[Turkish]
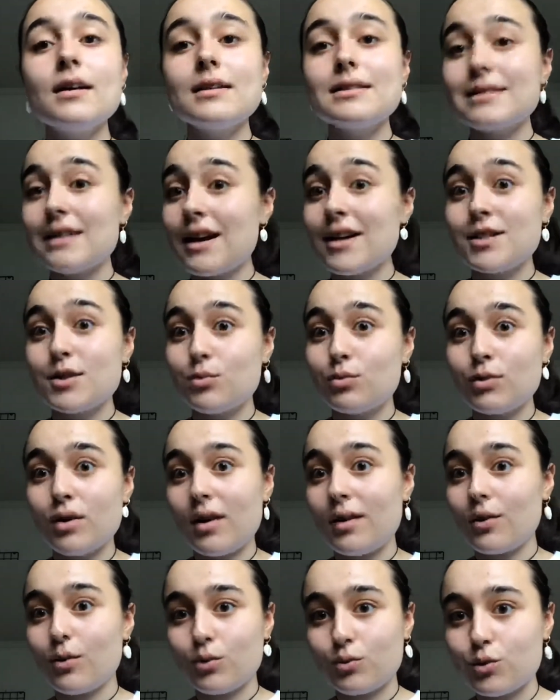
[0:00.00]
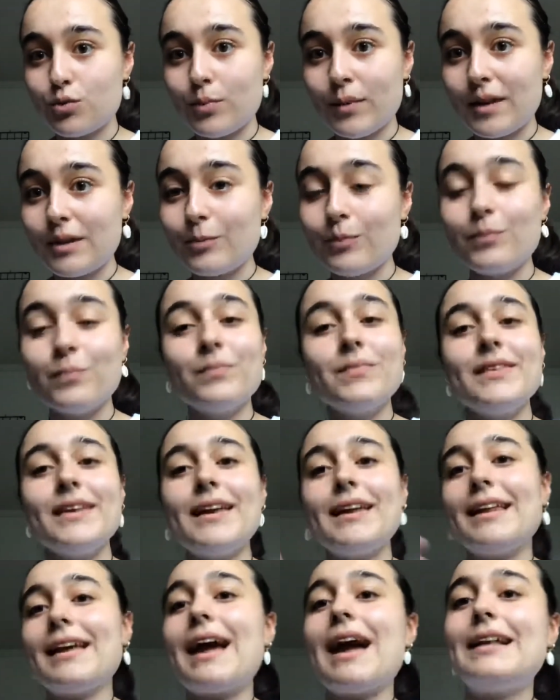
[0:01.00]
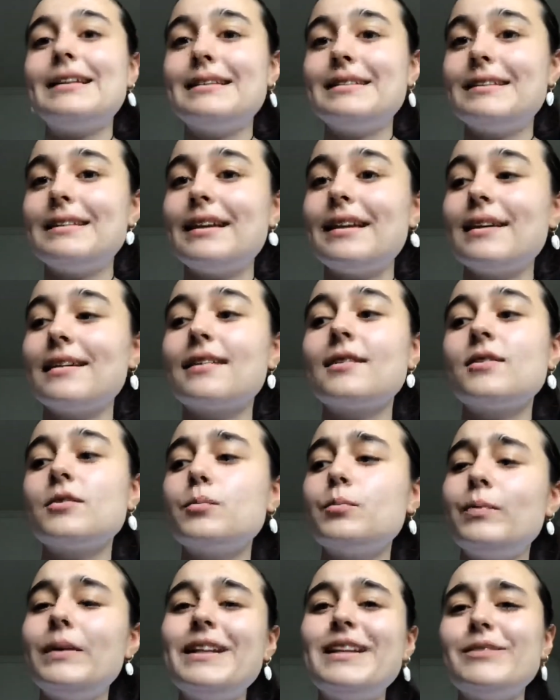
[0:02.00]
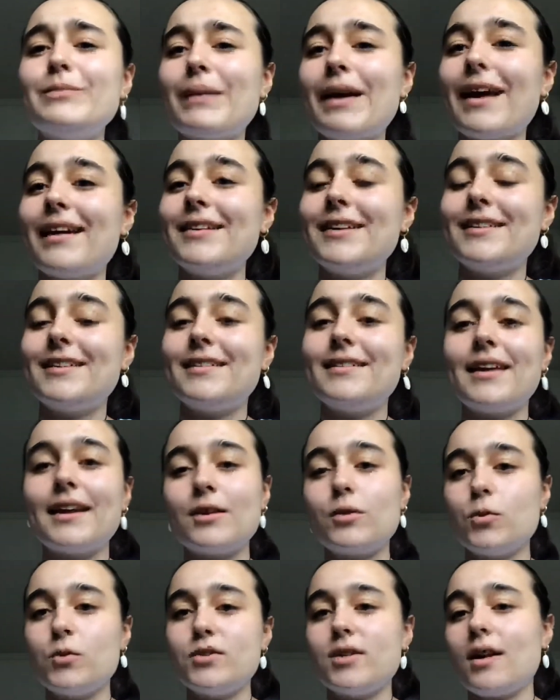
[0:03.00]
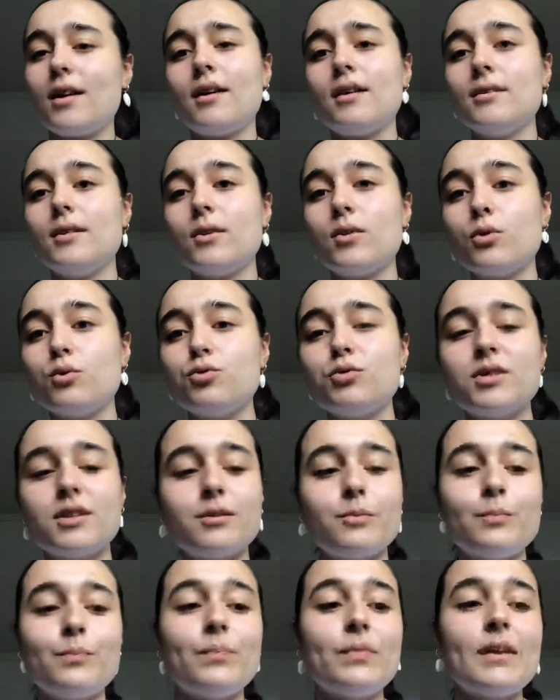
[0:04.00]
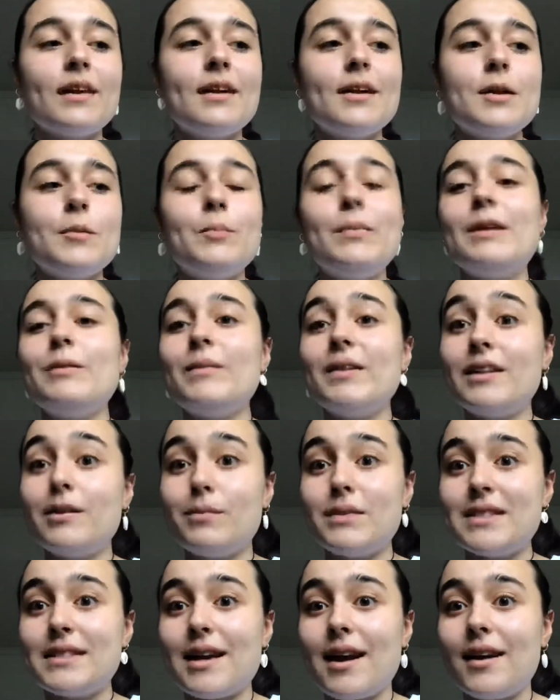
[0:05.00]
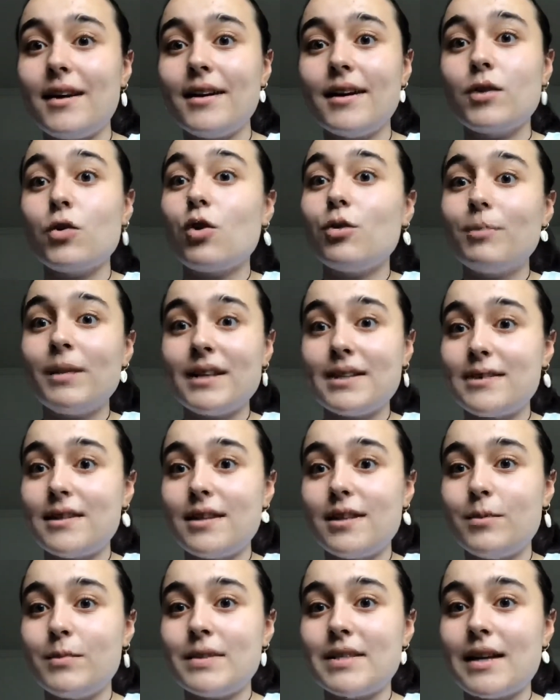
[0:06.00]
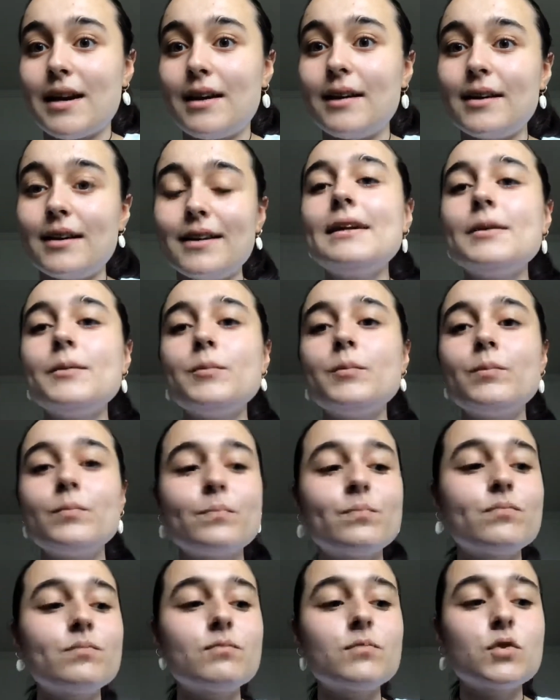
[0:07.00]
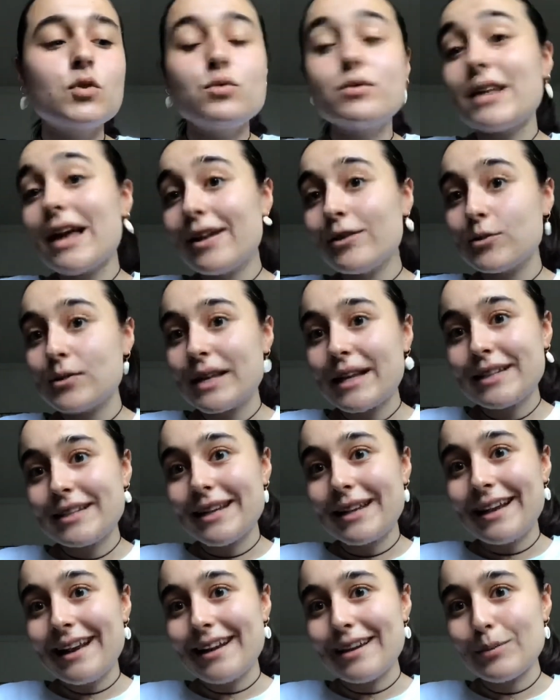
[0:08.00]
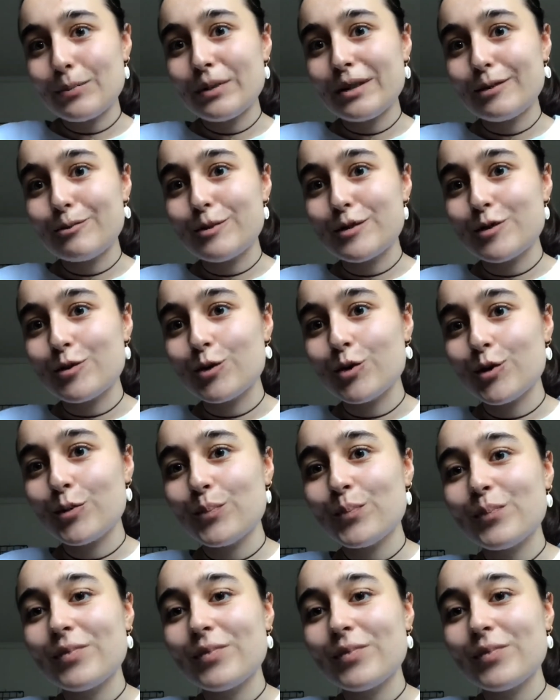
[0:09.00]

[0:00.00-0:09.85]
Sadece bunlarla konuşmayalım. Yeri geldiğinde bilinmeyen ya da teknoloji hakkında konuşalım. Bilmediğimiz yerleri, görmek istediğimiz yerleri. Güzel güzel şeyler yapalım istiyorum.